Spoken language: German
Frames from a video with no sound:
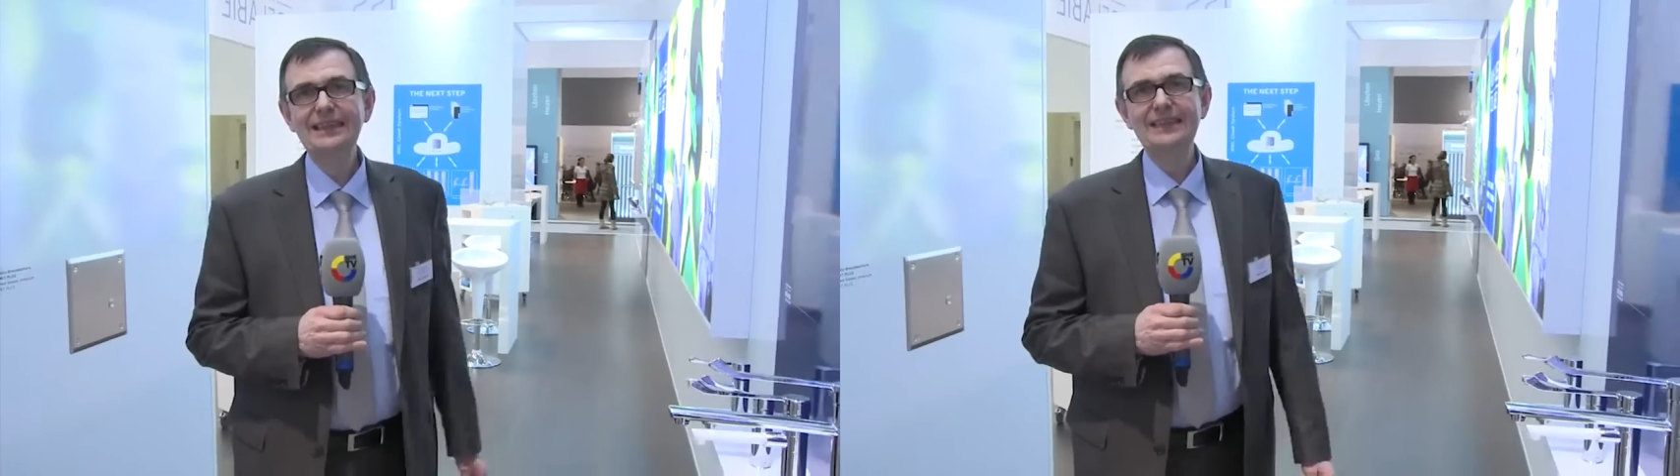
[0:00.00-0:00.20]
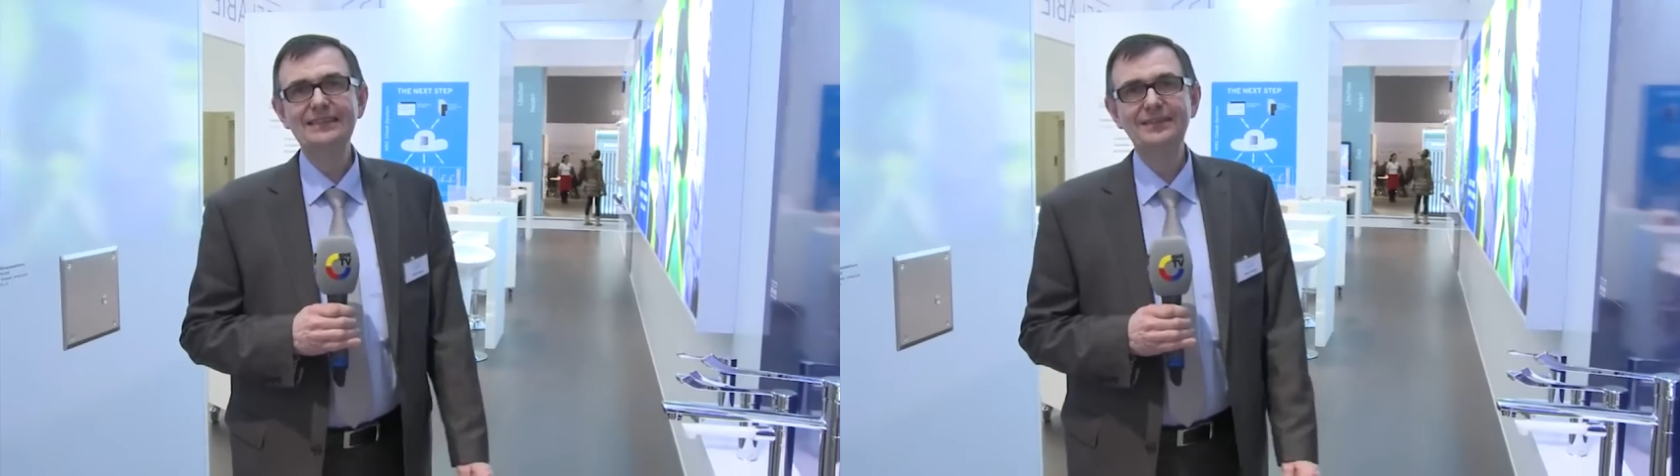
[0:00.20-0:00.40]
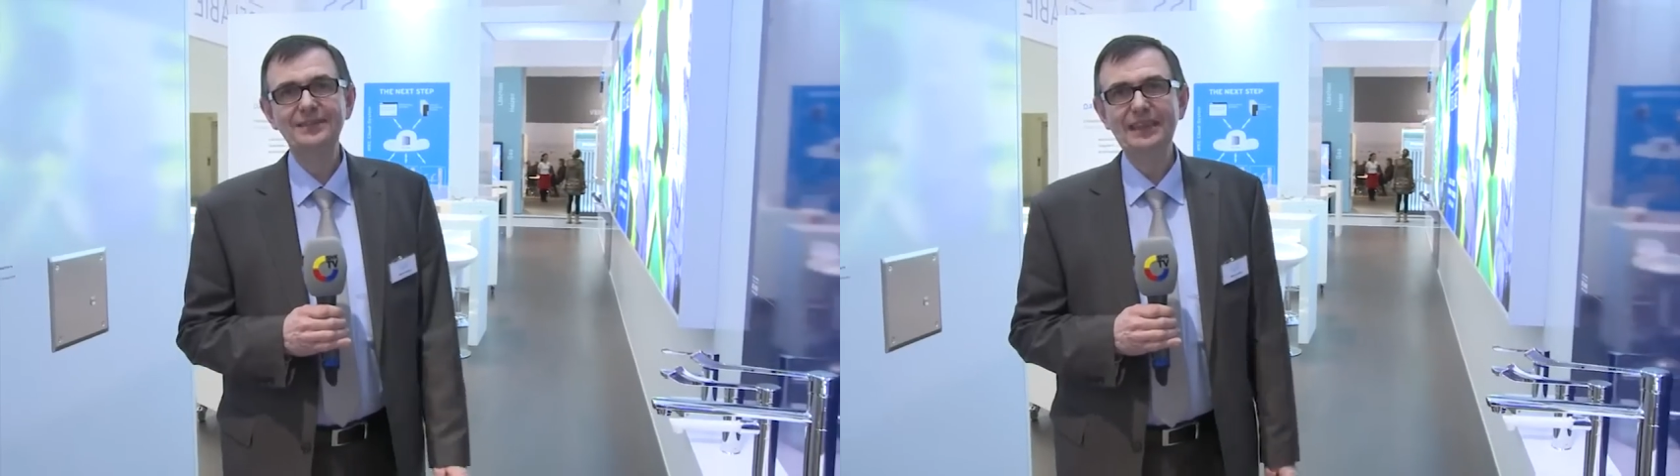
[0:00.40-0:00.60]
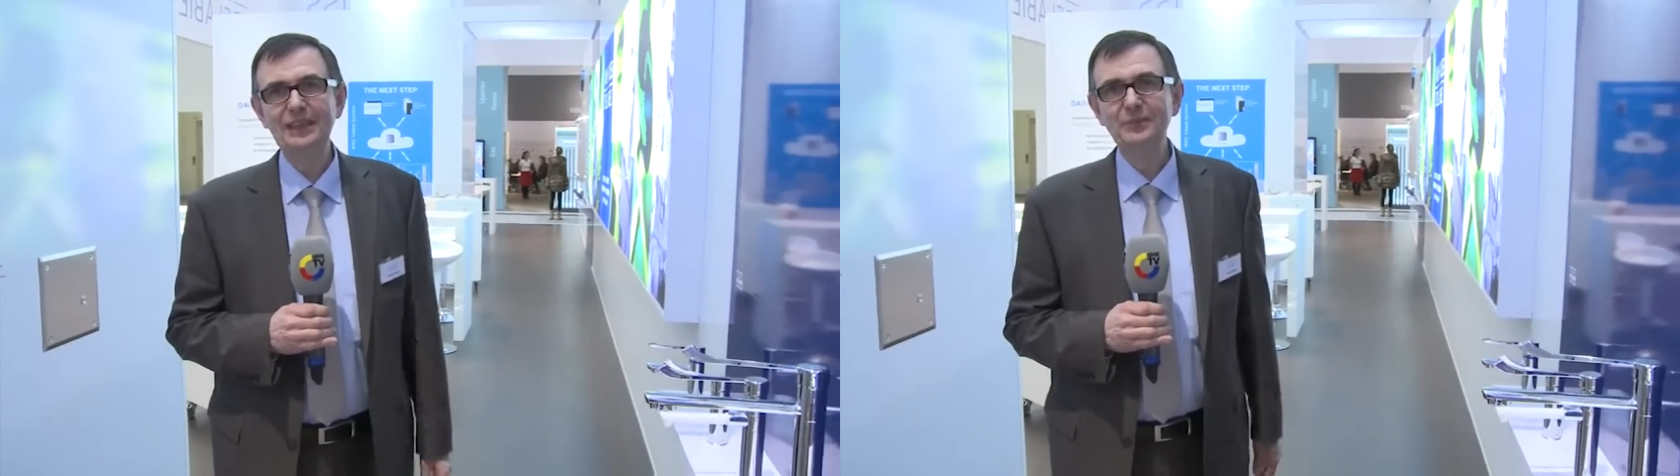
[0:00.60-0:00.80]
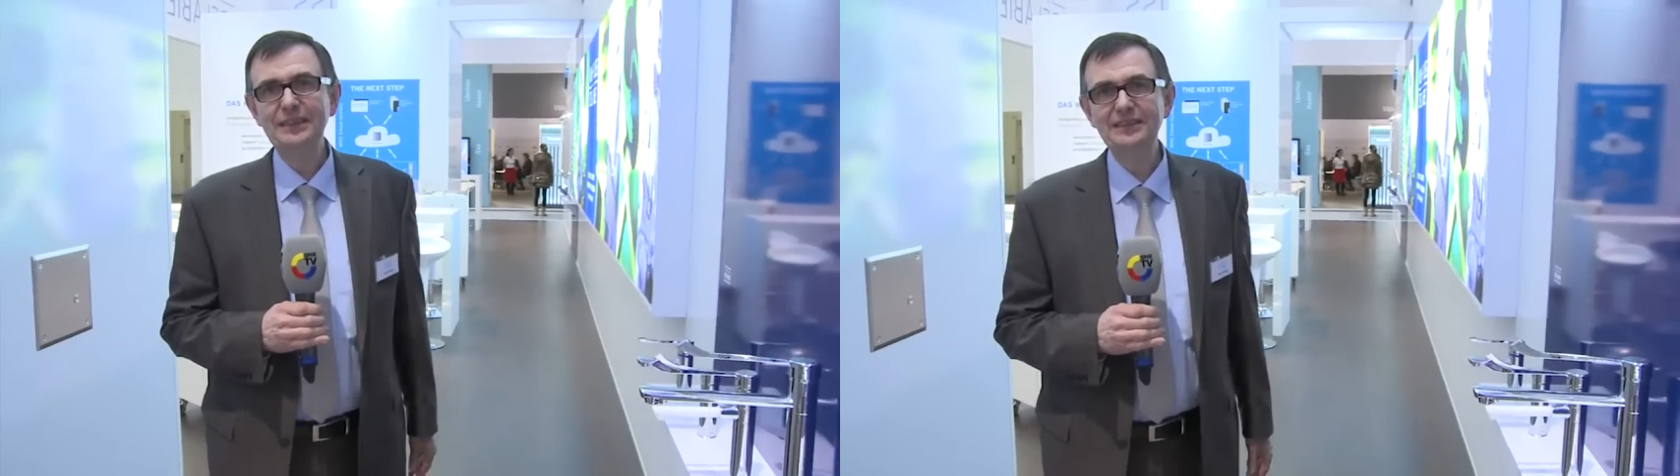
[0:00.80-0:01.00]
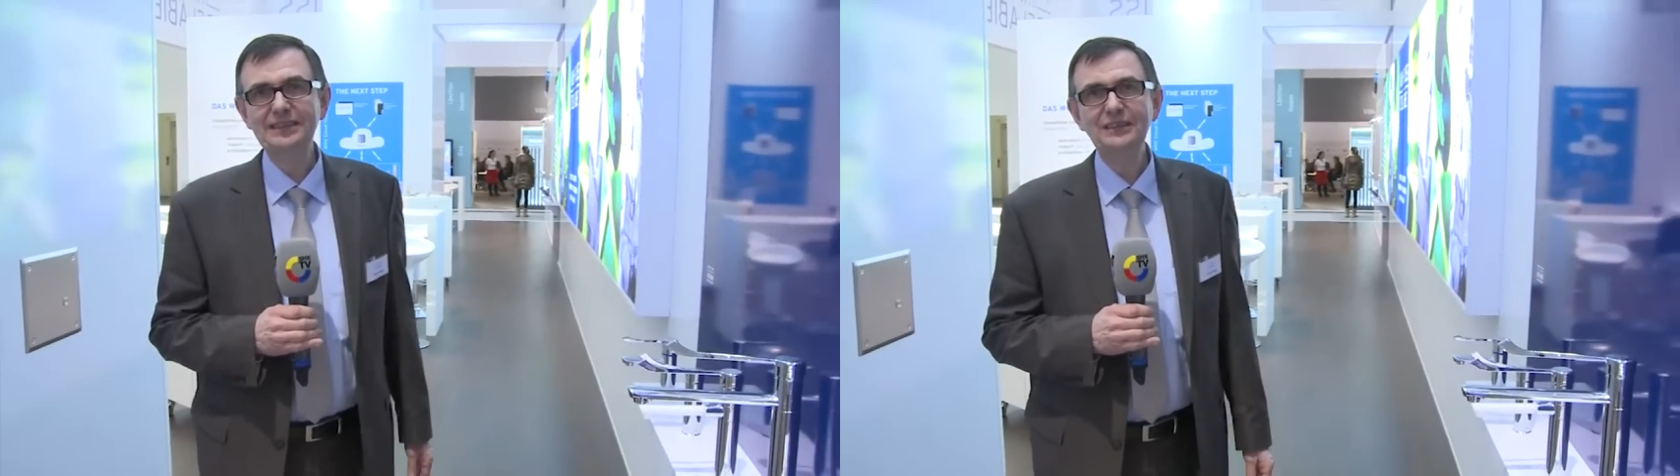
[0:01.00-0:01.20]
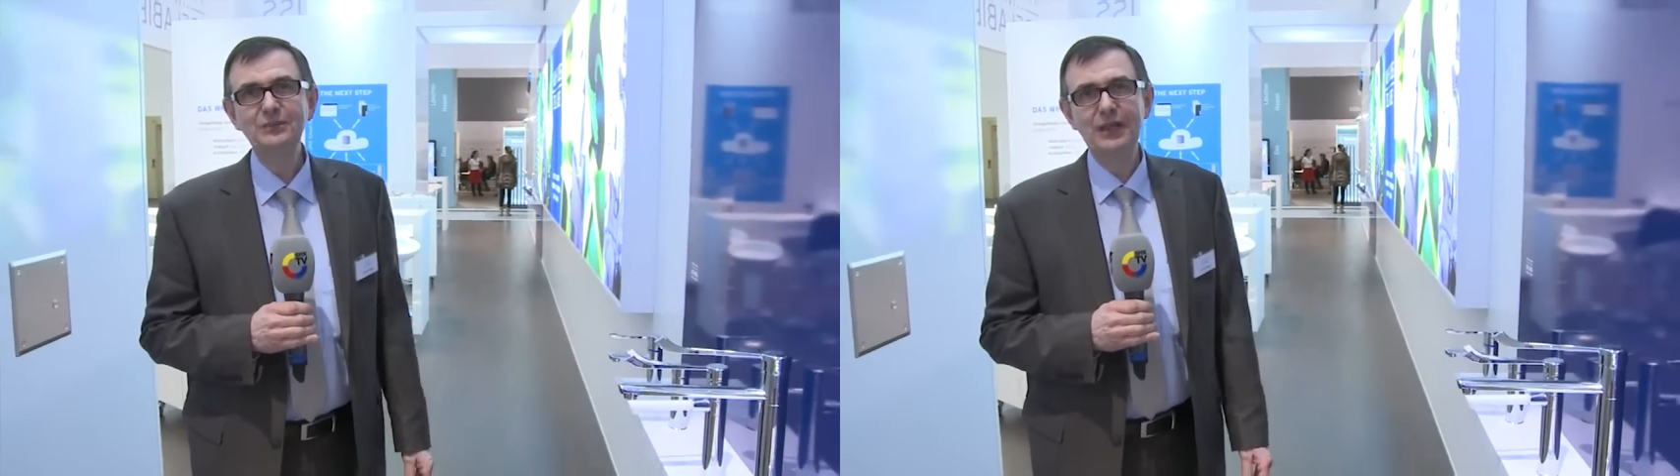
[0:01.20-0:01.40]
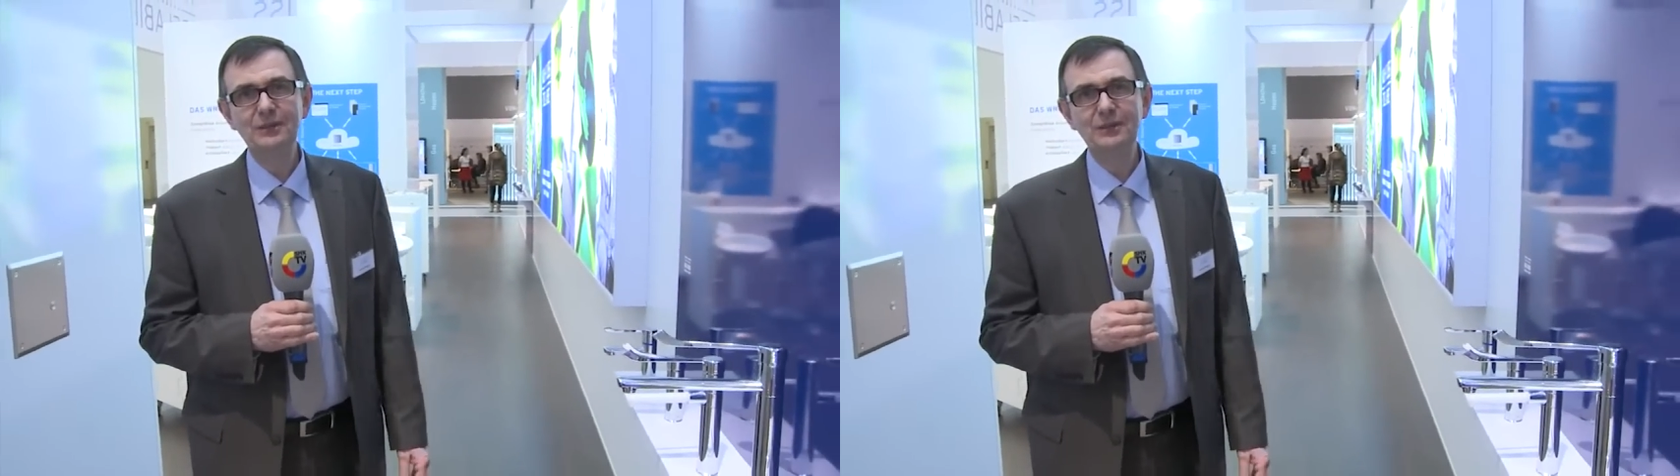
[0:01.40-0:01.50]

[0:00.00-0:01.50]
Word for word: dass wir mit diesem